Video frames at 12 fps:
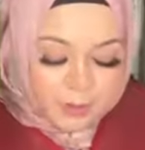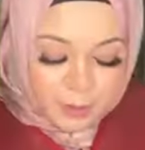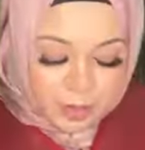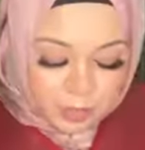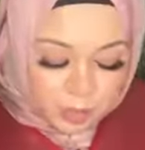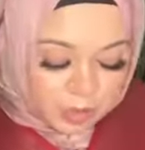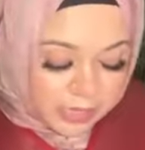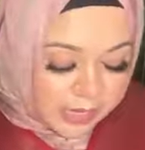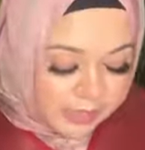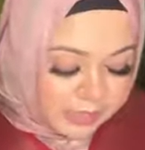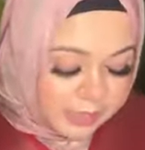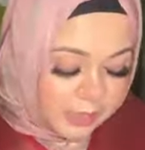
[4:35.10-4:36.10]
এরপরে কোন
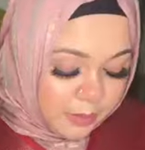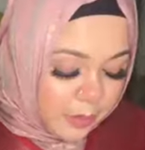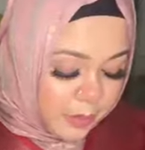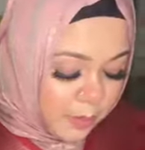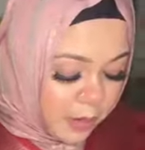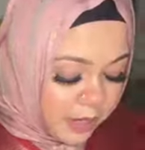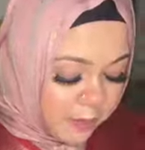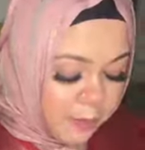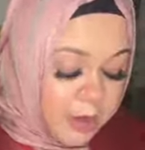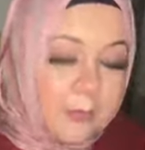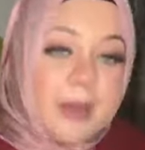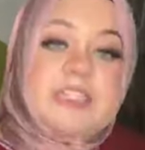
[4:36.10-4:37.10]
কালারটা দেখবো এরপরে
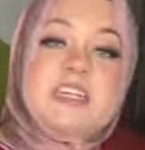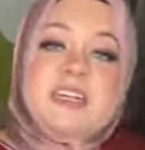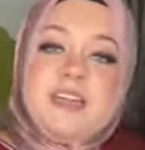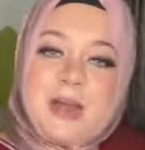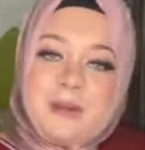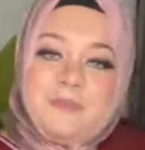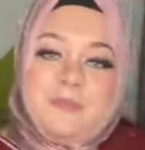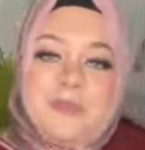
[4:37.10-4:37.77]
এরপরে ম্যাজেন্ডা